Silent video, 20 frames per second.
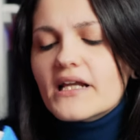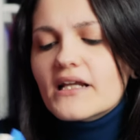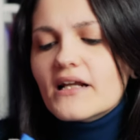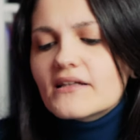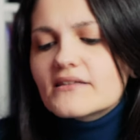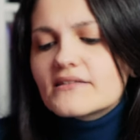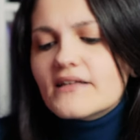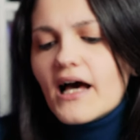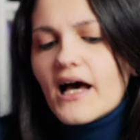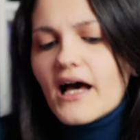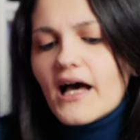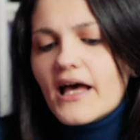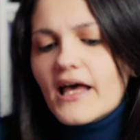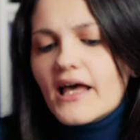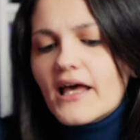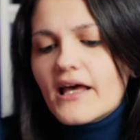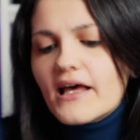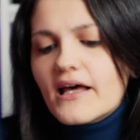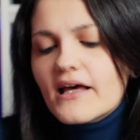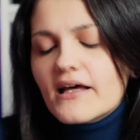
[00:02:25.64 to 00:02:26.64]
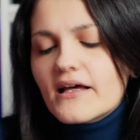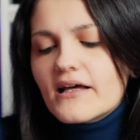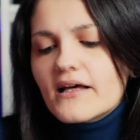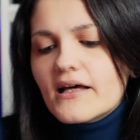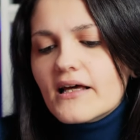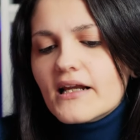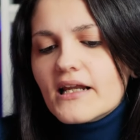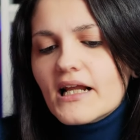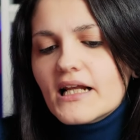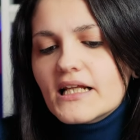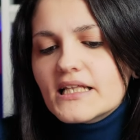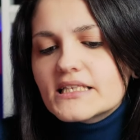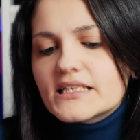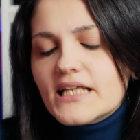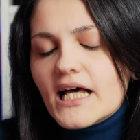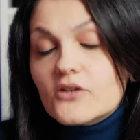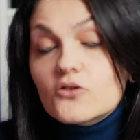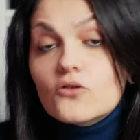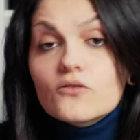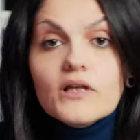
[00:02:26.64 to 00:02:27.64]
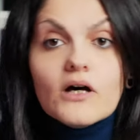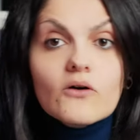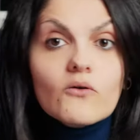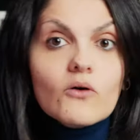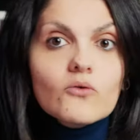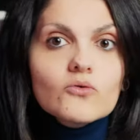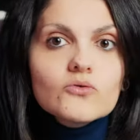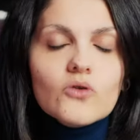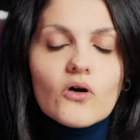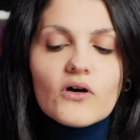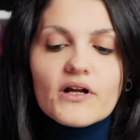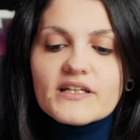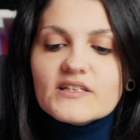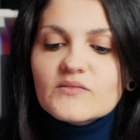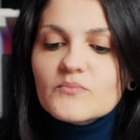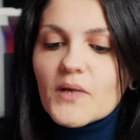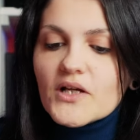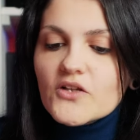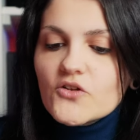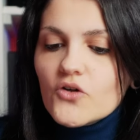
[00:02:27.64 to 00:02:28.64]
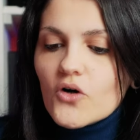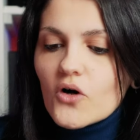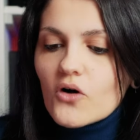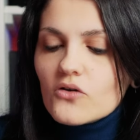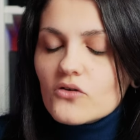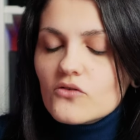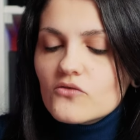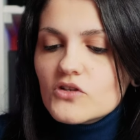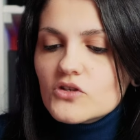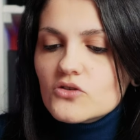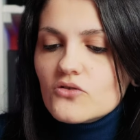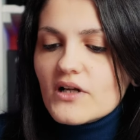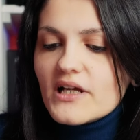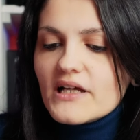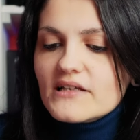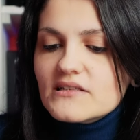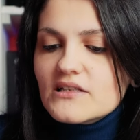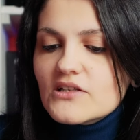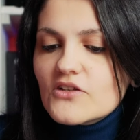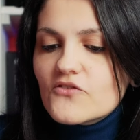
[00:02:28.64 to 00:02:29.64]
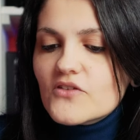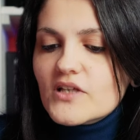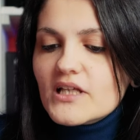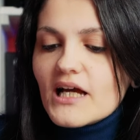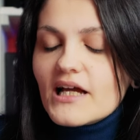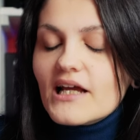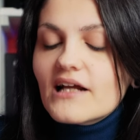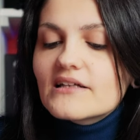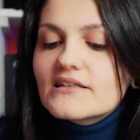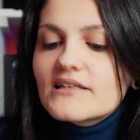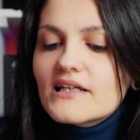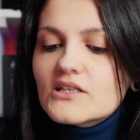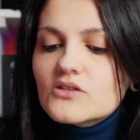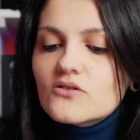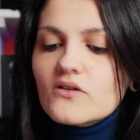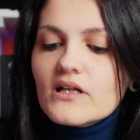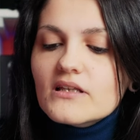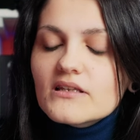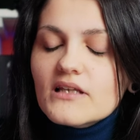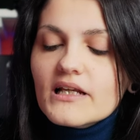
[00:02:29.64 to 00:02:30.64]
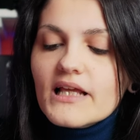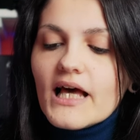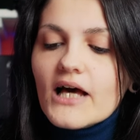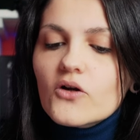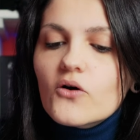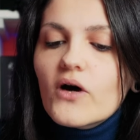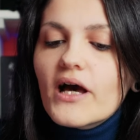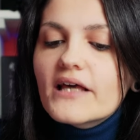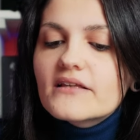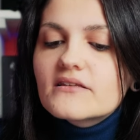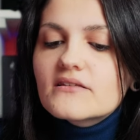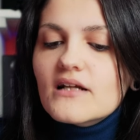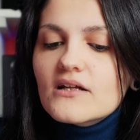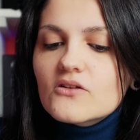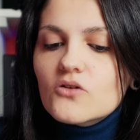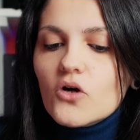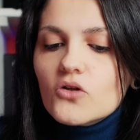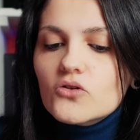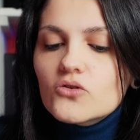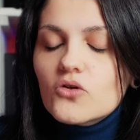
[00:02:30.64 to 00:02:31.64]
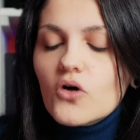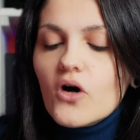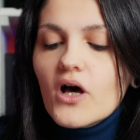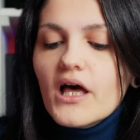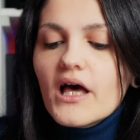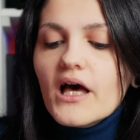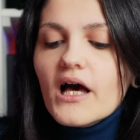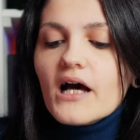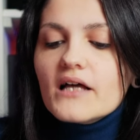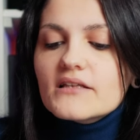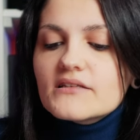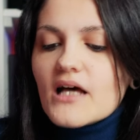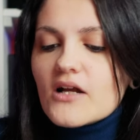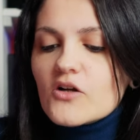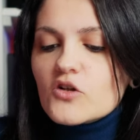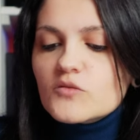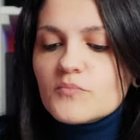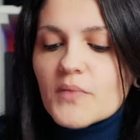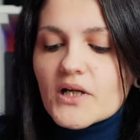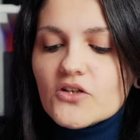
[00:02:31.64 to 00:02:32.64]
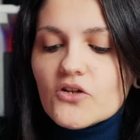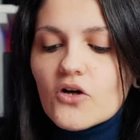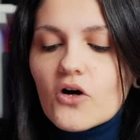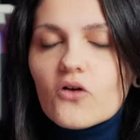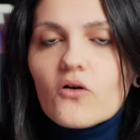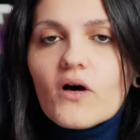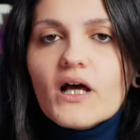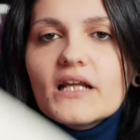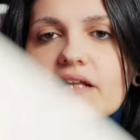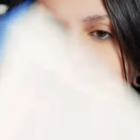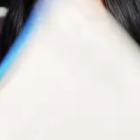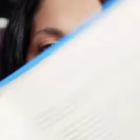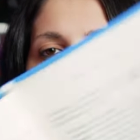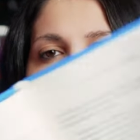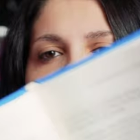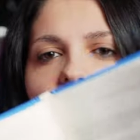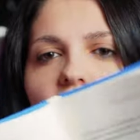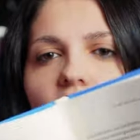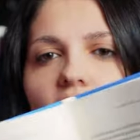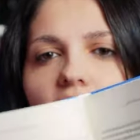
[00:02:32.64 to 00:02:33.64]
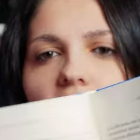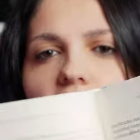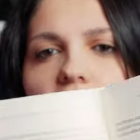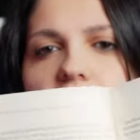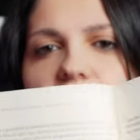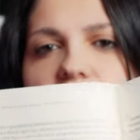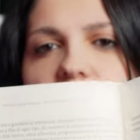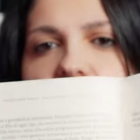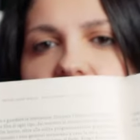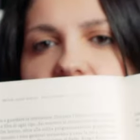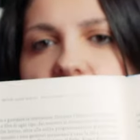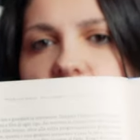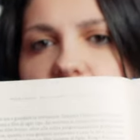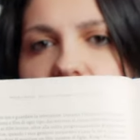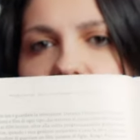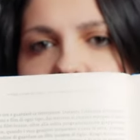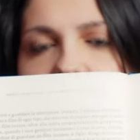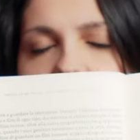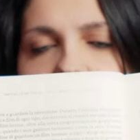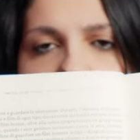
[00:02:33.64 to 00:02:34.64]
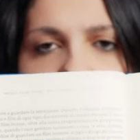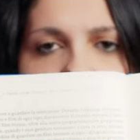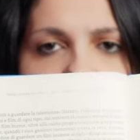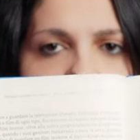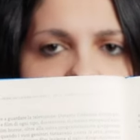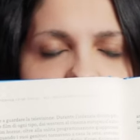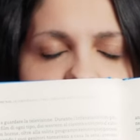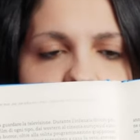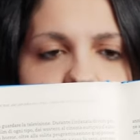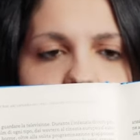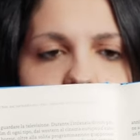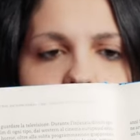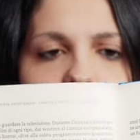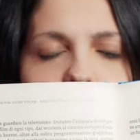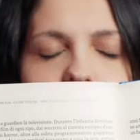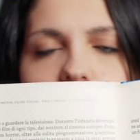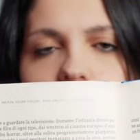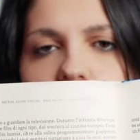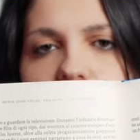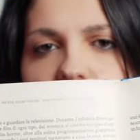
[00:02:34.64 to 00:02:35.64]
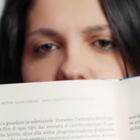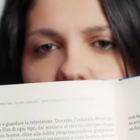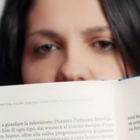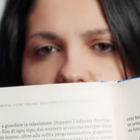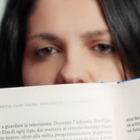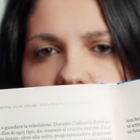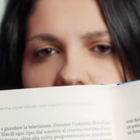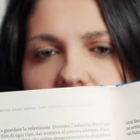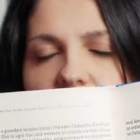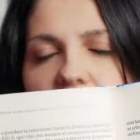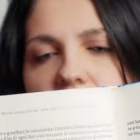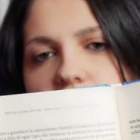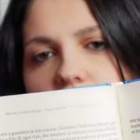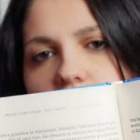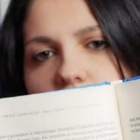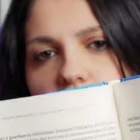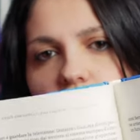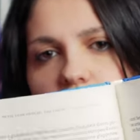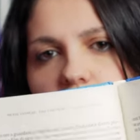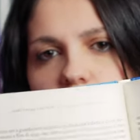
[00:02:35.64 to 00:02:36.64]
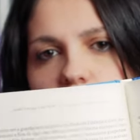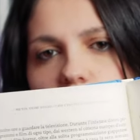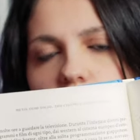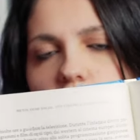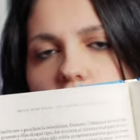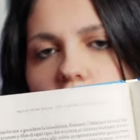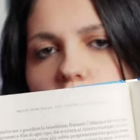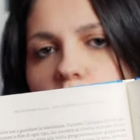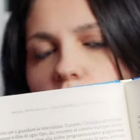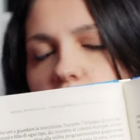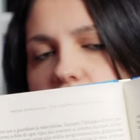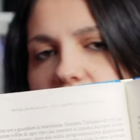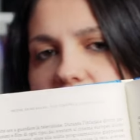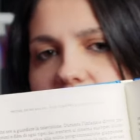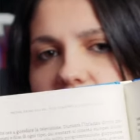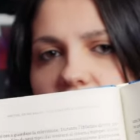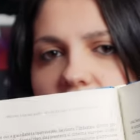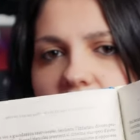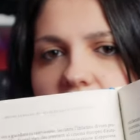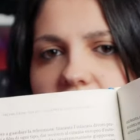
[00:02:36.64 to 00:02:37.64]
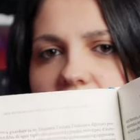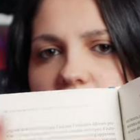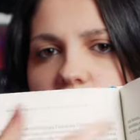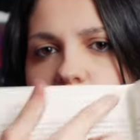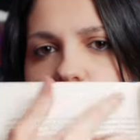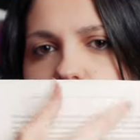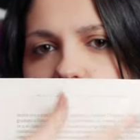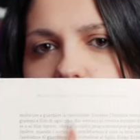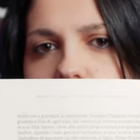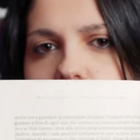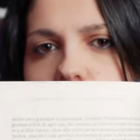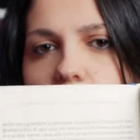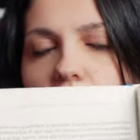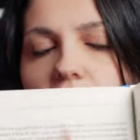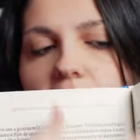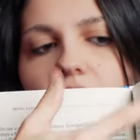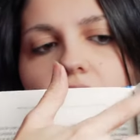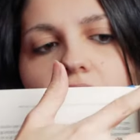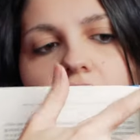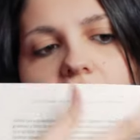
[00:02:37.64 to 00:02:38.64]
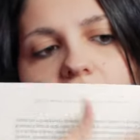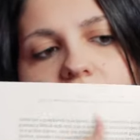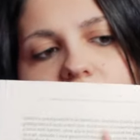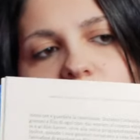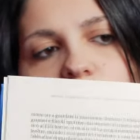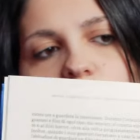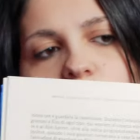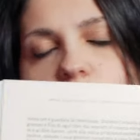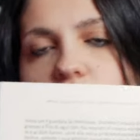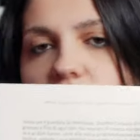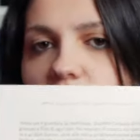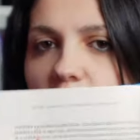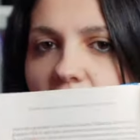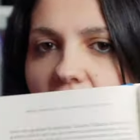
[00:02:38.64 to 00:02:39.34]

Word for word: in realtà è eh, realizzato da un autore spagnolo, visto il che significa che il testo in italiano è tradotto dallo spagnolo. All'interno oh, l'impaginazione è piuttosto leggibile, hanno lasciato un buon interlinea e soprattutto eh, dei buoni